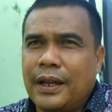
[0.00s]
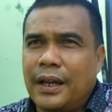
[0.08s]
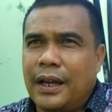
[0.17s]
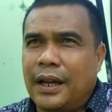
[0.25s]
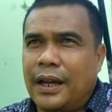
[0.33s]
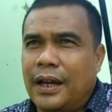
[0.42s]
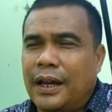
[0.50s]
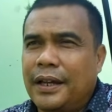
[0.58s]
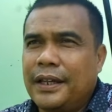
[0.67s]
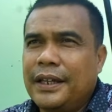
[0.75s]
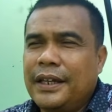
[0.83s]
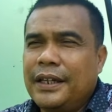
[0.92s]
uh, eh,
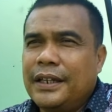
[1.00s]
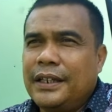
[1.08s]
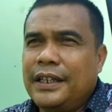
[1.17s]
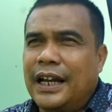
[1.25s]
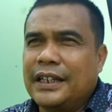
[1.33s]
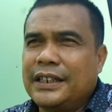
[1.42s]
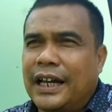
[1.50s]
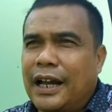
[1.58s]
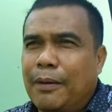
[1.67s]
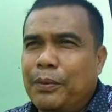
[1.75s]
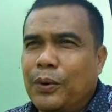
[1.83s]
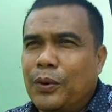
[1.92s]
yang
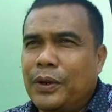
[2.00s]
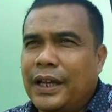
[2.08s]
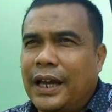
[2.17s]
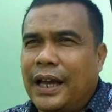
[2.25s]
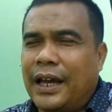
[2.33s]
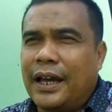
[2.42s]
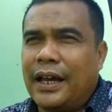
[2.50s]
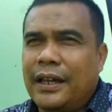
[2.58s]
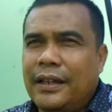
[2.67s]
jarak burungnya